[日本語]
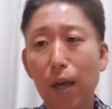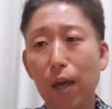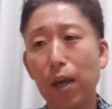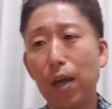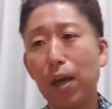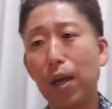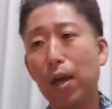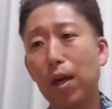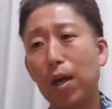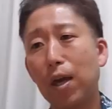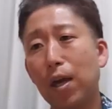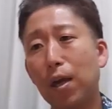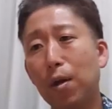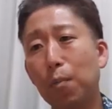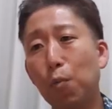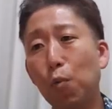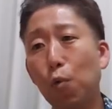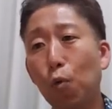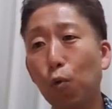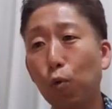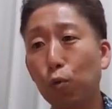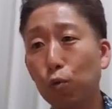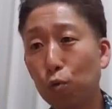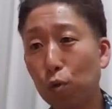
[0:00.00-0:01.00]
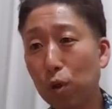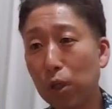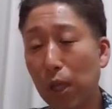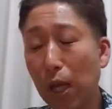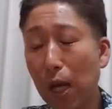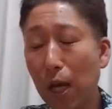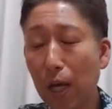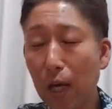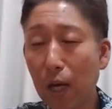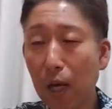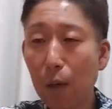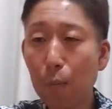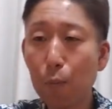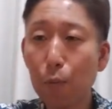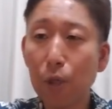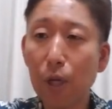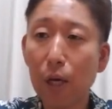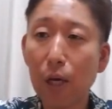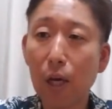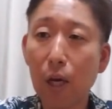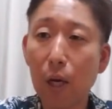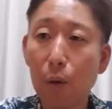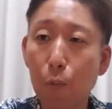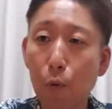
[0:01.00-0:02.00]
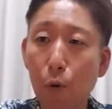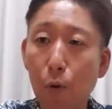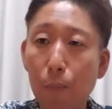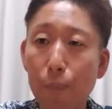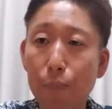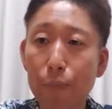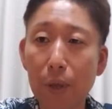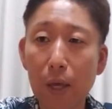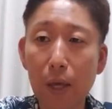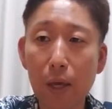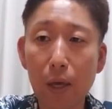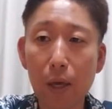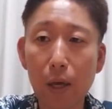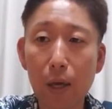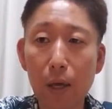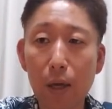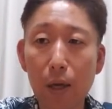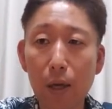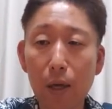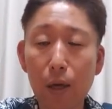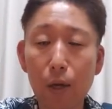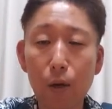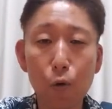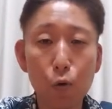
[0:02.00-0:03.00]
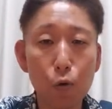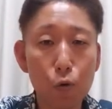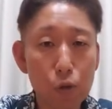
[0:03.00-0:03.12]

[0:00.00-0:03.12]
えー、もう本当に何回も何回もえー、